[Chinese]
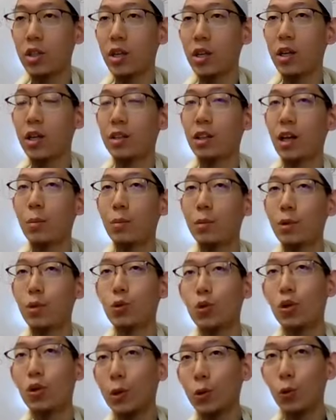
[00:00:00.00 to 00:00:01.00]
这些人，他们
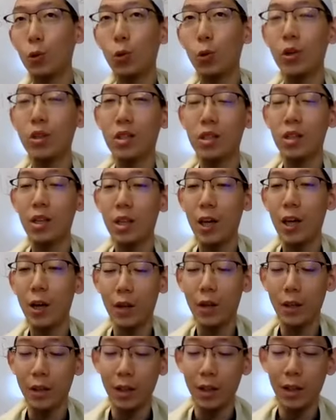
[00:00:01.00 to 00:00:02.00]
如何度过自己的
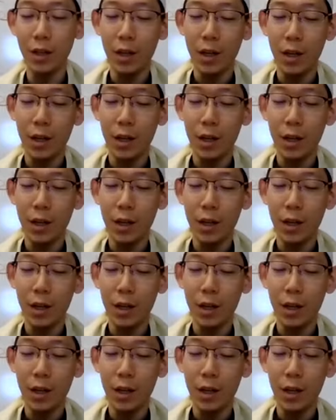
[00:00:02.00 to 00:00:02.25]
夜晚呢？